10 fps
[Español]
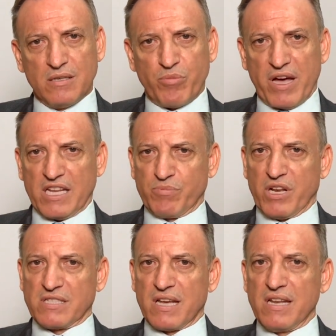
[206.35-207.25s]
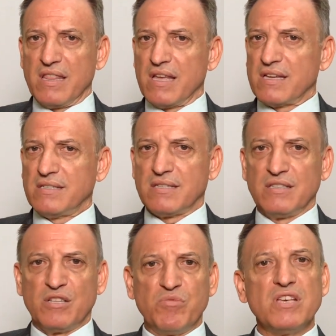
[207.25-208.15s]
para expresar ideas y
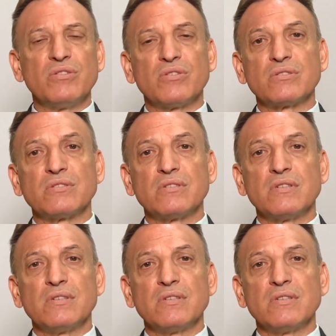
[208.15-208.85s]
sentimientos